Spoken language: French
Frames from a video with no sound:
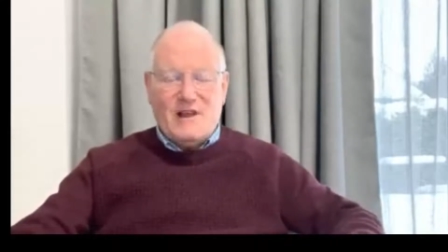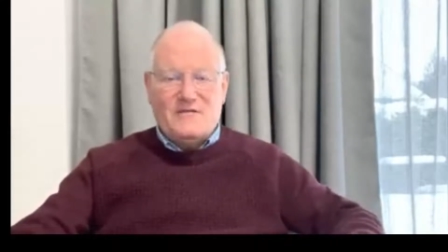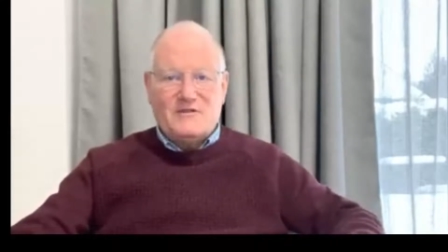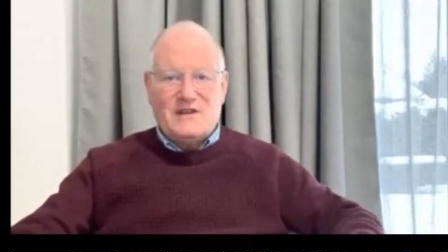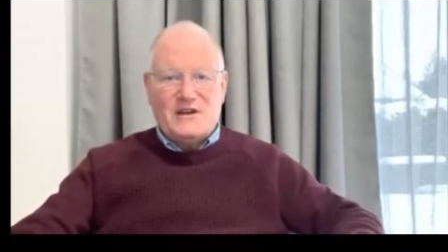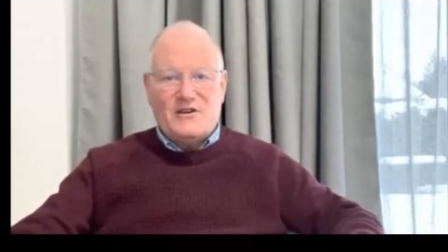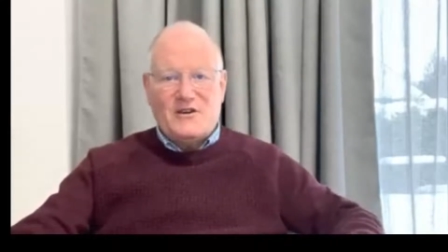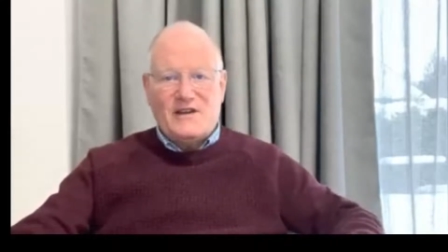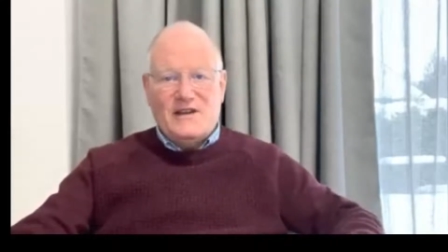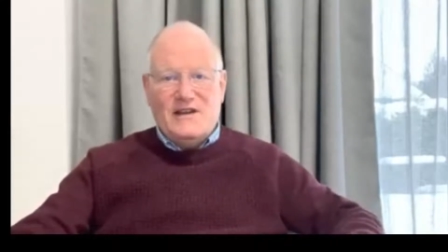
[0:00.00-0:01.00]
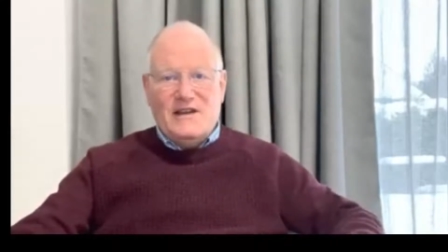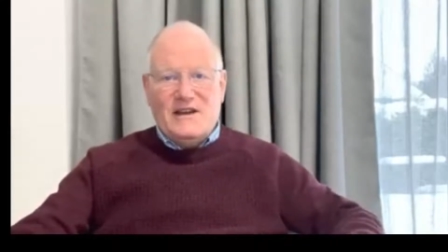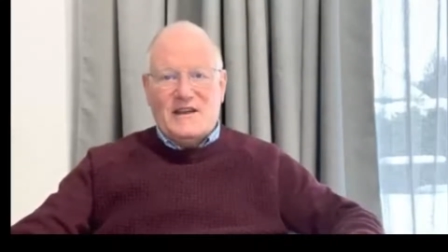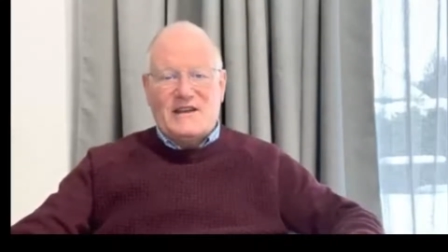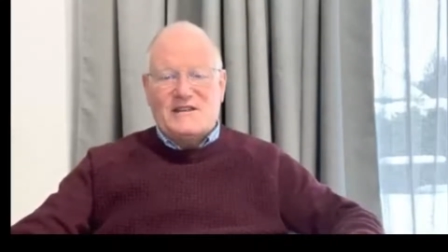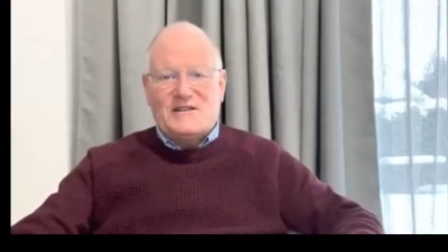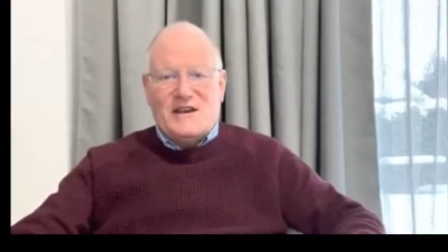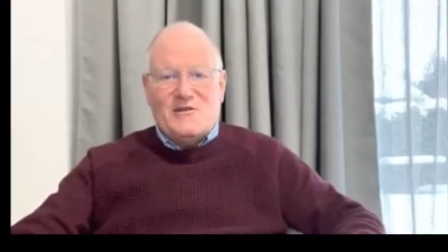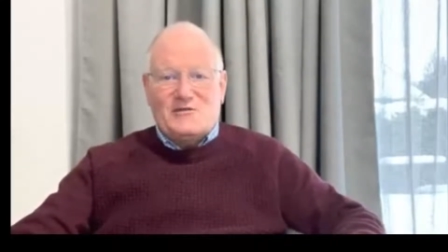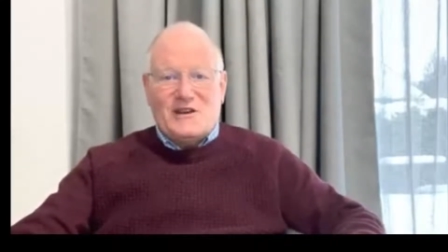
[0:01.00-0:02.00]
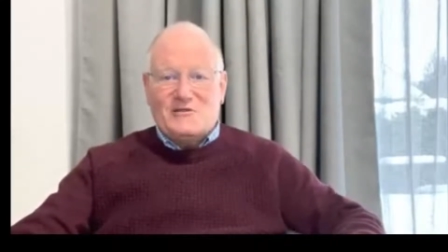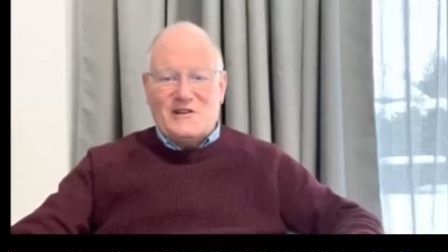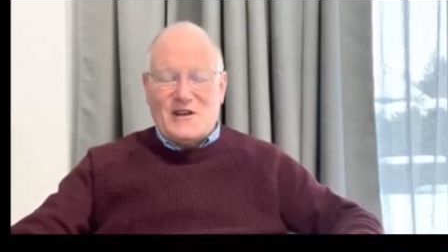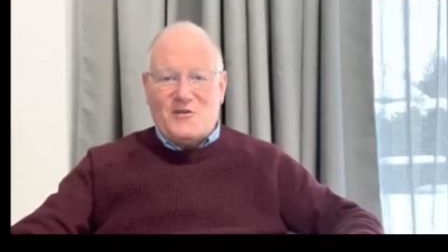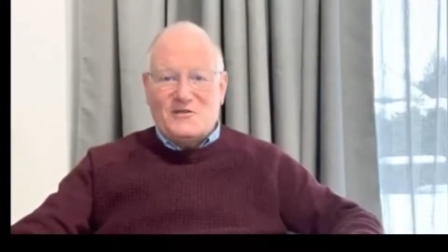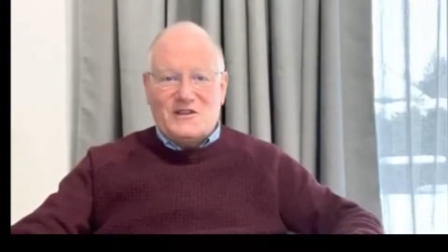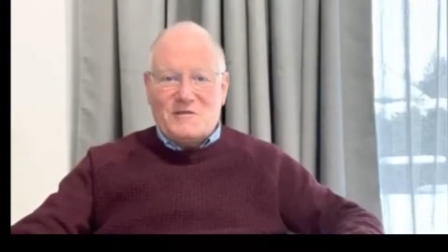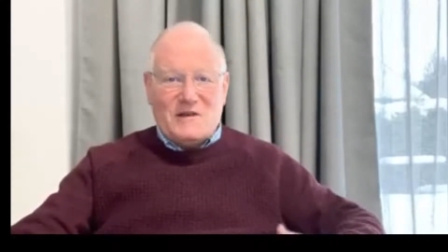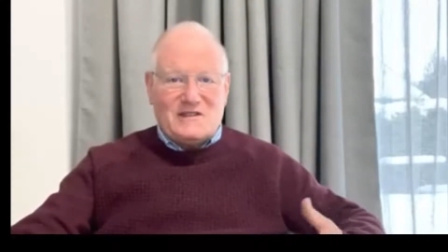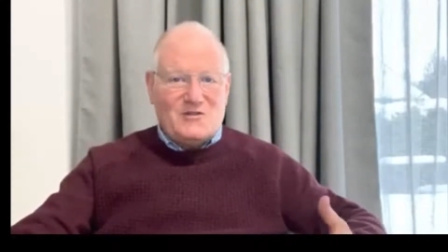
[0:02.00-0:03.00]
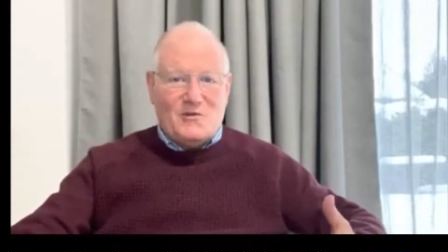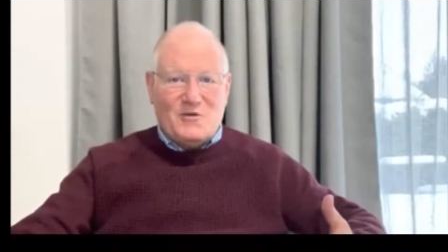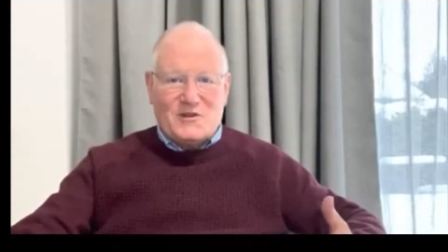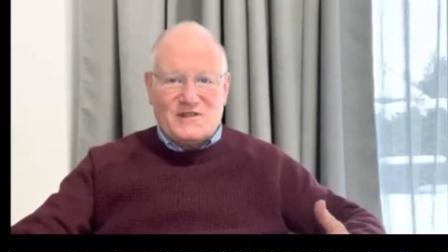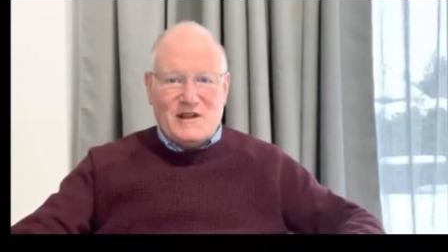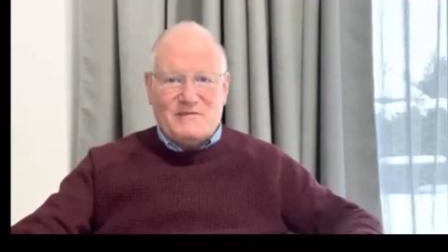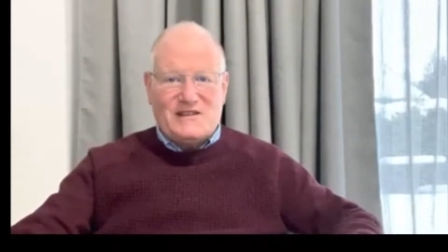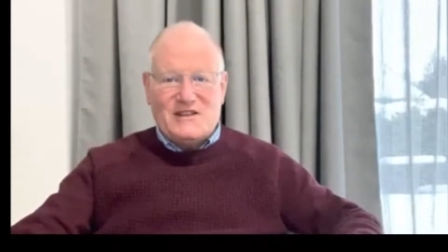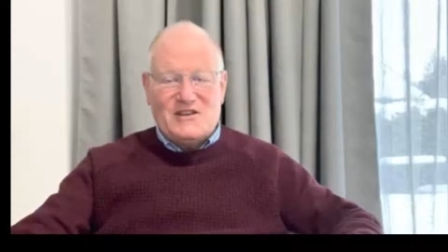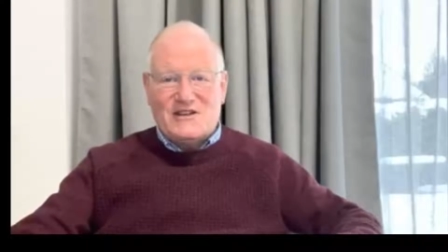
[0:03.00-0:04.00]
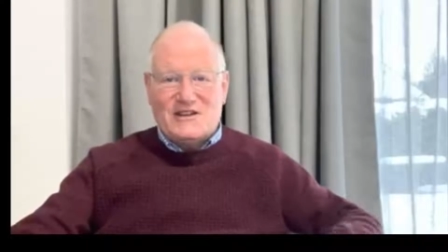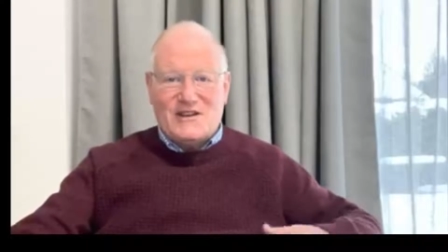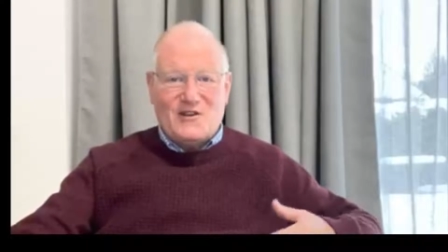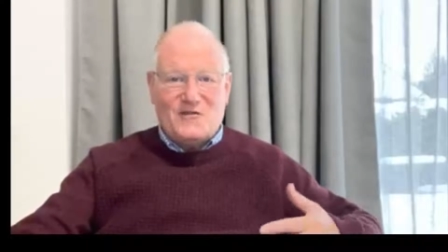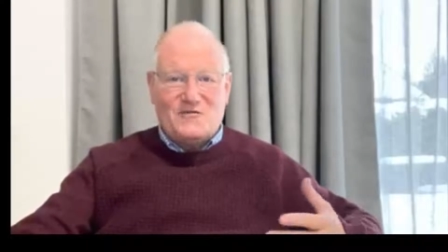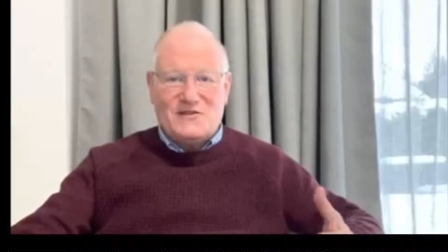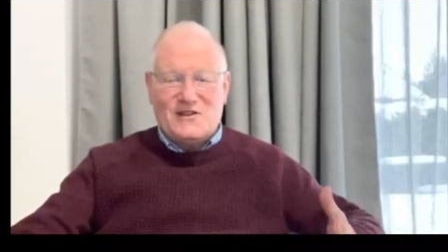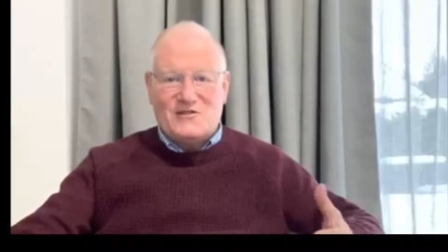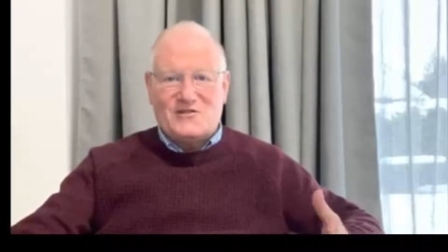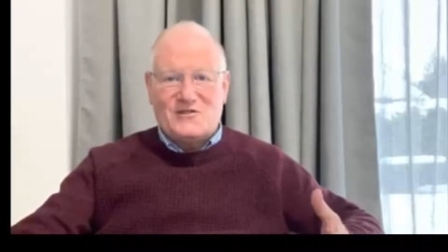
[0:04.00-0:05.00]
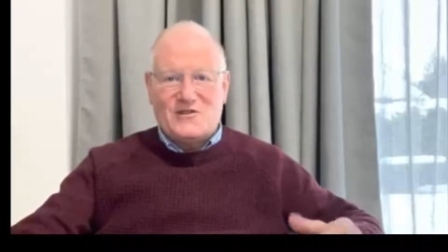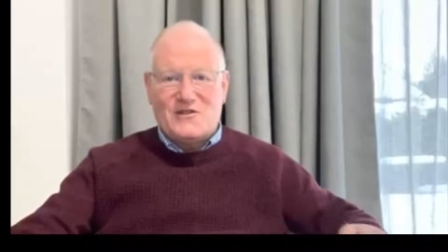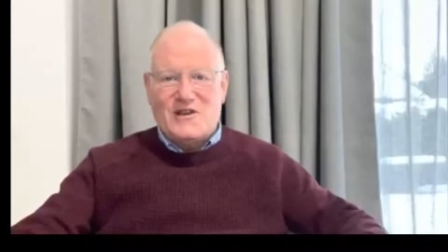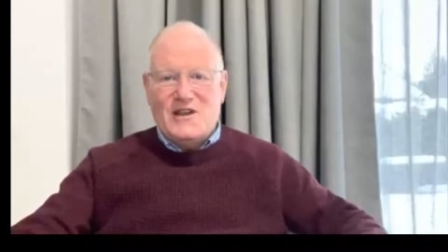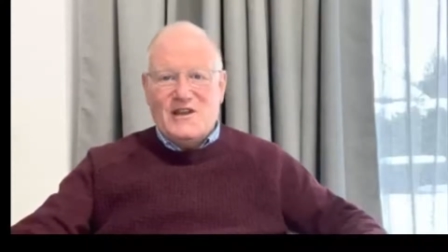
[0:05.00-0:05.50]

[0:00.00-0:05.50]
Il faut dire que les chrétiens au temps de Néron n'étaient pas si nombreux que ça, mais c'est des gens qui refusaient de se...